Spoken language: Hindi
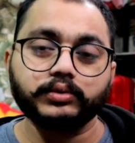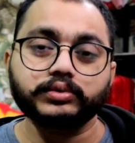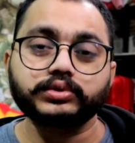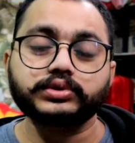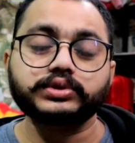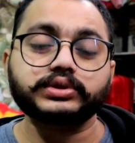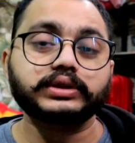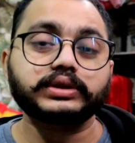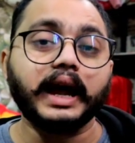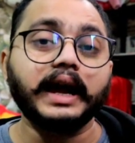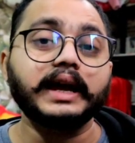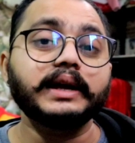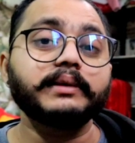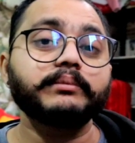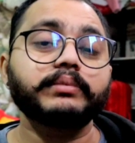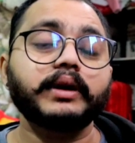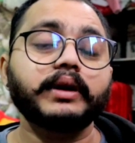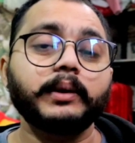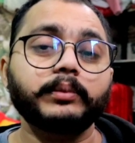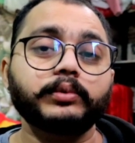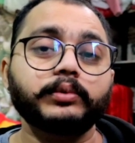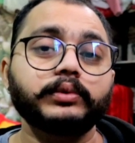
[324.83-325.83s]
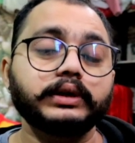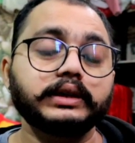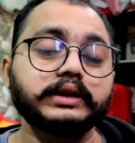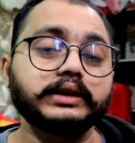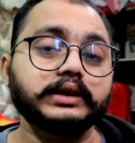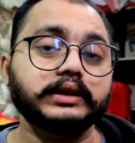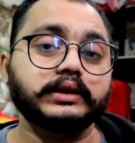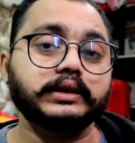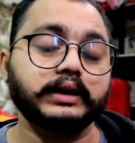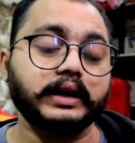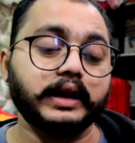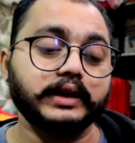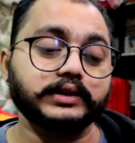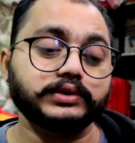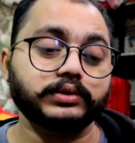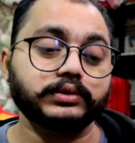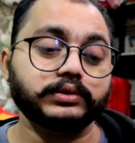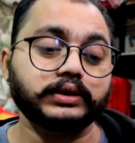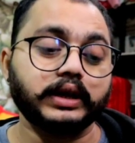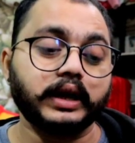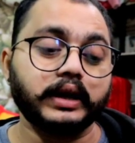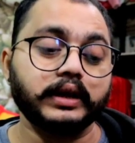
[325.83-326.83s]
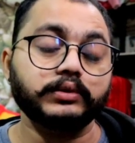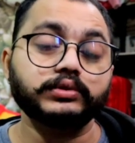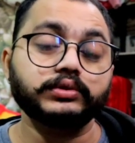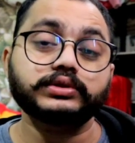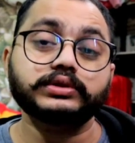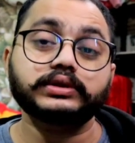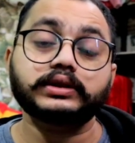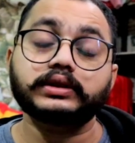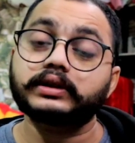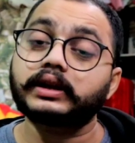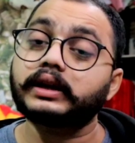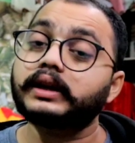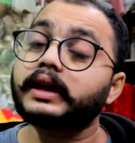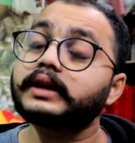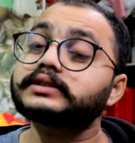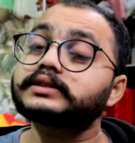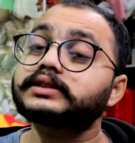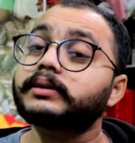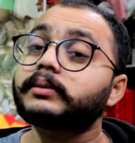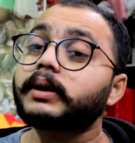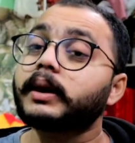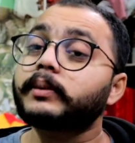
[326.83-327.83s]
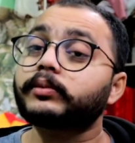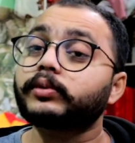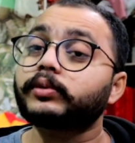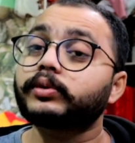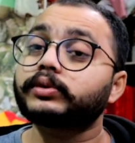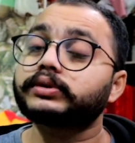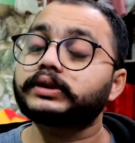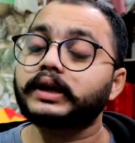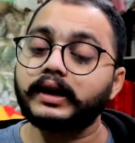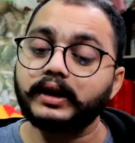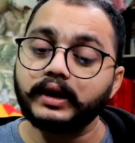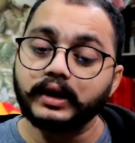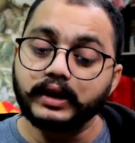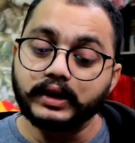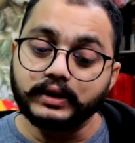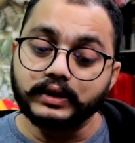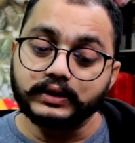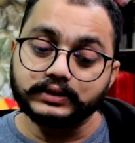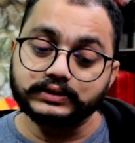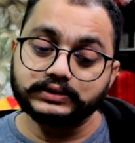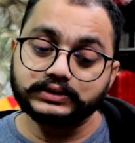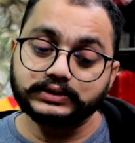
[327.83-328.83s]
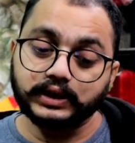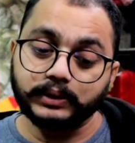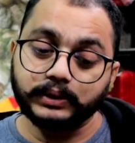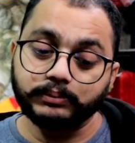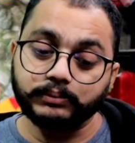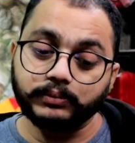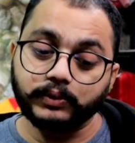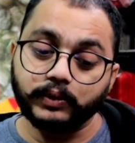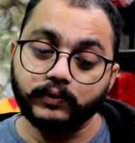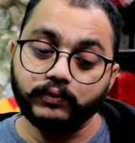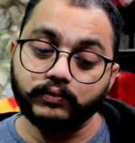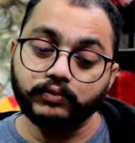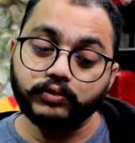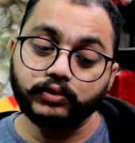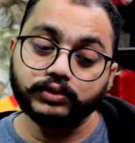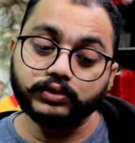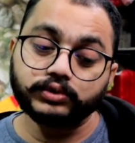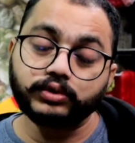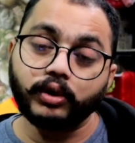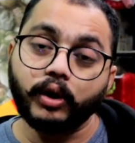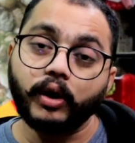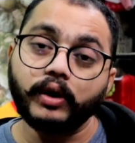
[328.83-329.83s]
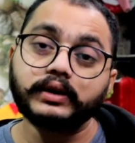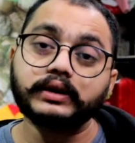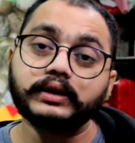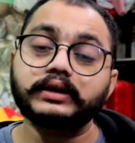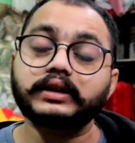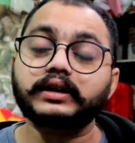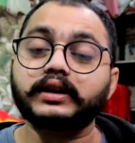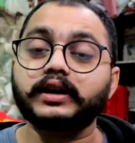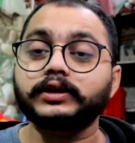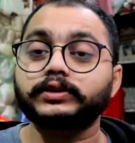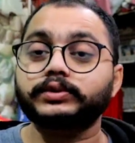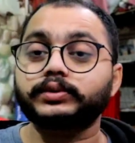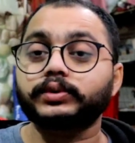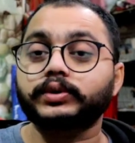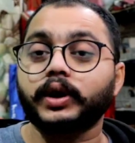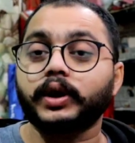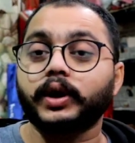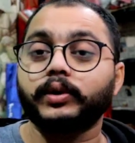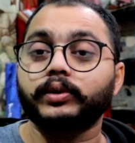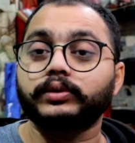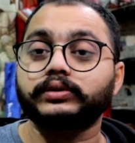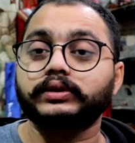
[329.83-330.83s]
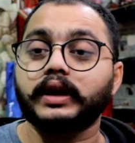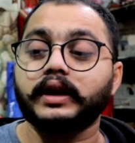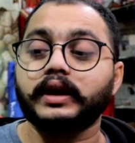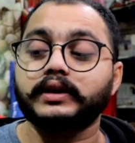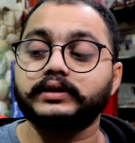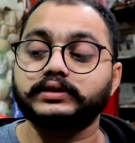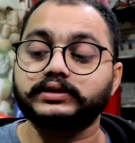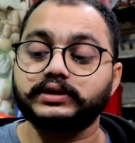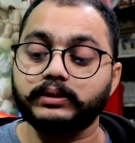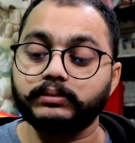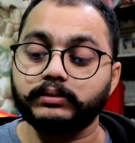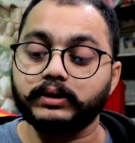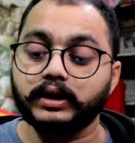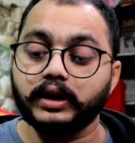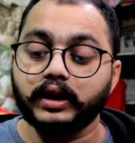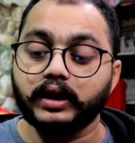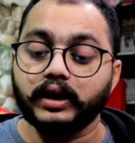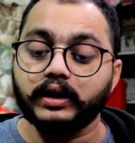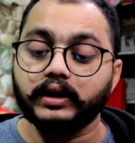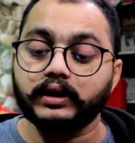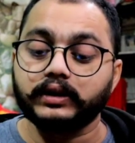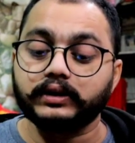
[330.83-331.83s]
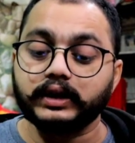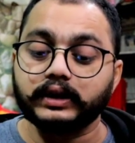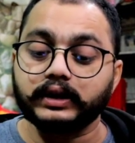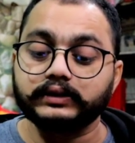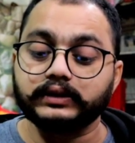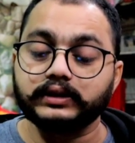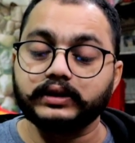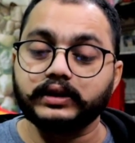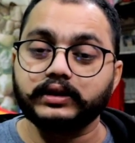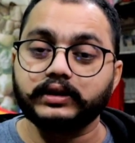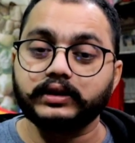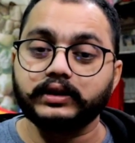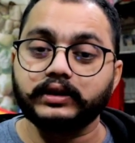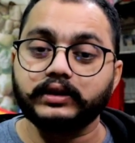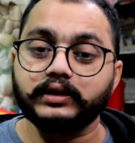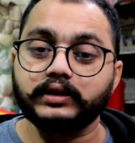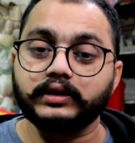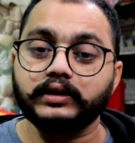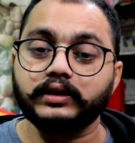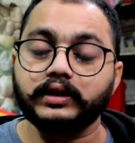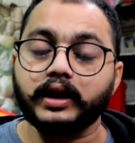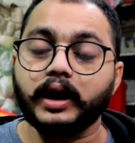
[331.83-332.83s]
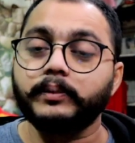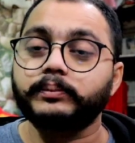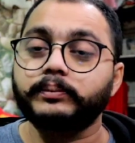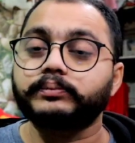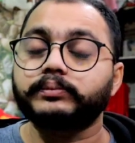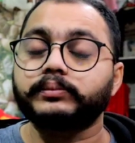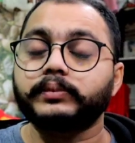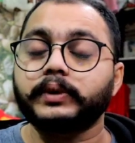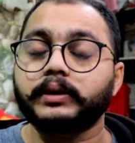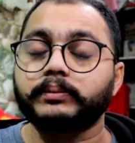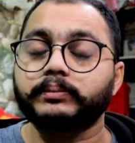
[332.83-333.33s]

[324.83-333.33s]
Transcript: उस टाइम पे आपको नहीं ये रियलाइज़ होता है उस रियलाइज़ कब आपको होता है जब वो दौर निकल चुका होता है जब कहते हैं ना कि आप